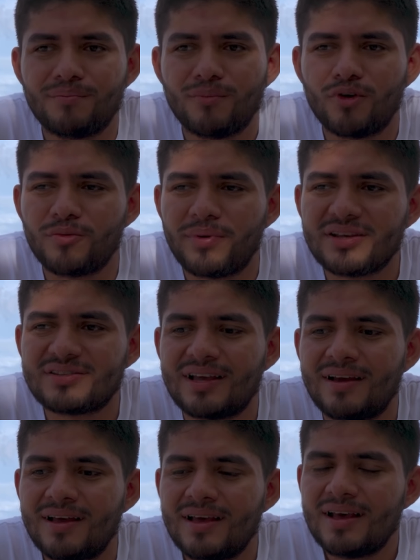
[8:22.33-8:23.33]
muy
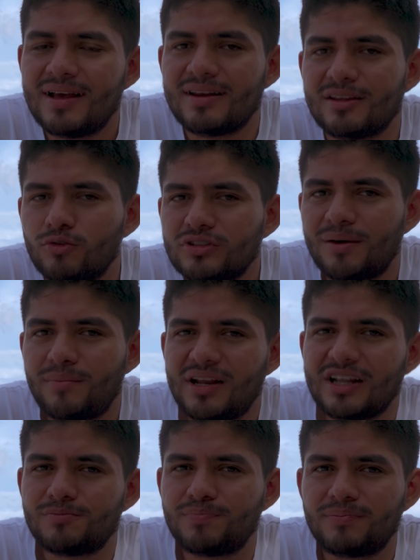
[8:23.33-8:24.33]
vista, les gustan más las